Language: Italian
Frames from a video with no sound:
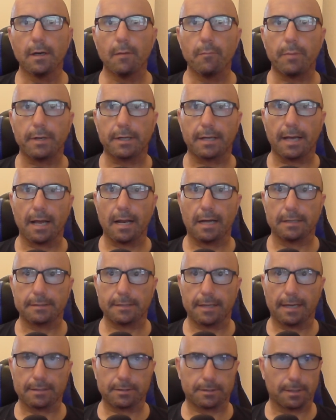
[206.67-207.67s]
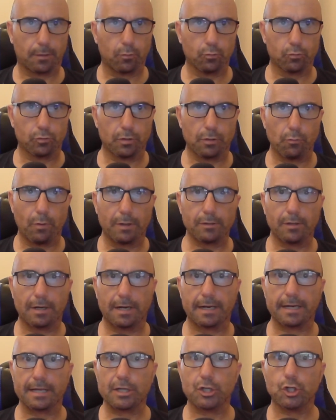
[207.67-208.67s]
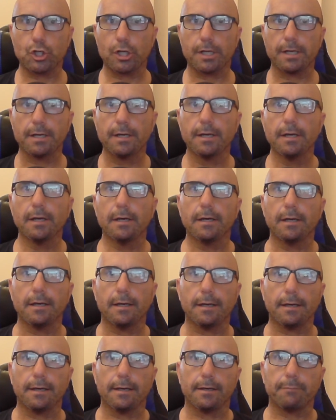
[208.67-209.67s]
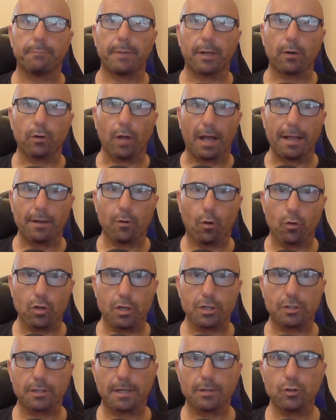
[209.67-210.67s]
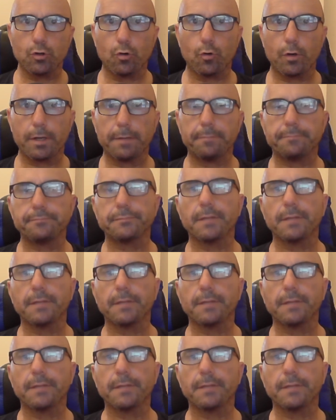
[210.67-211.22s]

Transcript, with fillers: perché l'Atlanta sta continuando a crescere eh, per, in ogni stagione.